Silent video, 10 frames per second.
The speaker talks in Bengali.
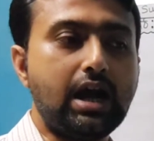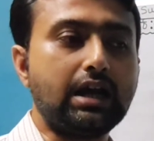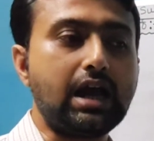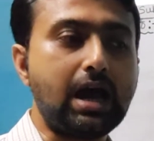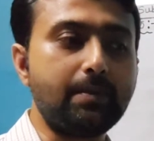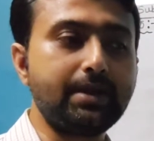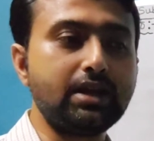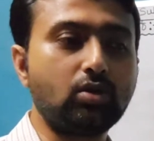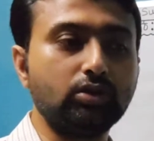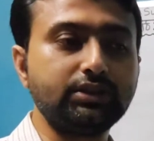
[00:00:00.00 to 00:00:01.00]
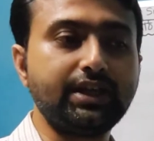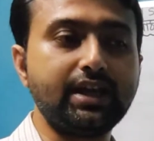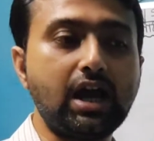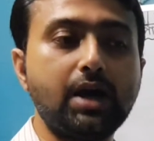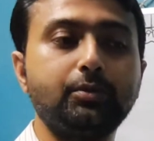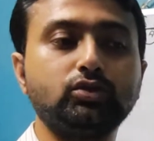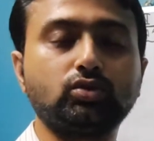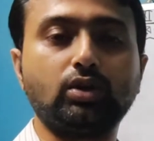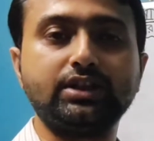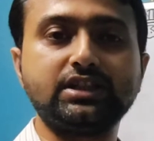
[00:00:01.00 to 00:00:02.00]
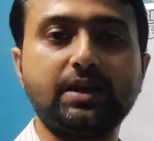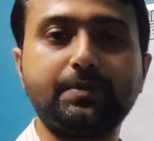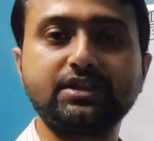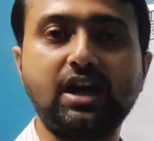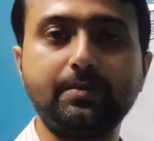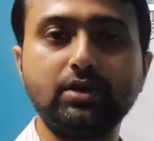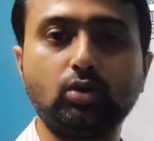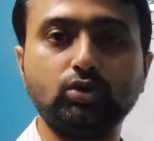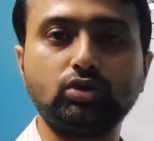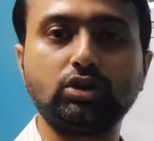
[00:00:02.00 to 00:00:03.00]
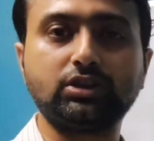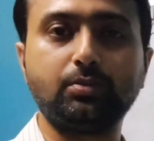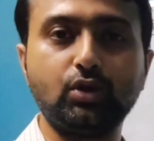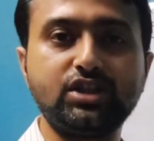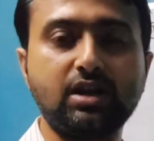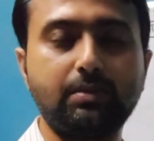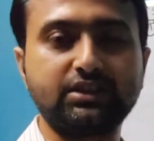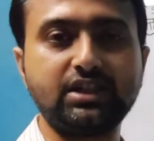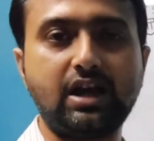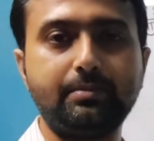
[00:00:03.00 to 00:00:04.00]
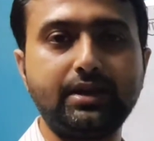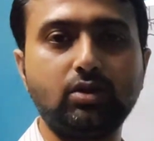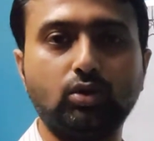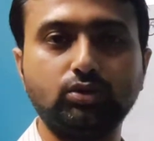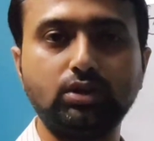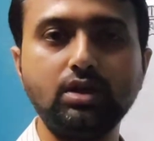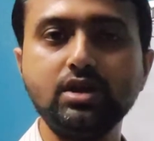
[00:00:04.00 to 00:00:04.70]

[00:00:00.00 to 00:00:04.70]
আর আমের গন্ধে আমোদ করে চারপাশে আমের গন্ধ অর্থাৎ বৈশাখ মাসের আমের গন্ধ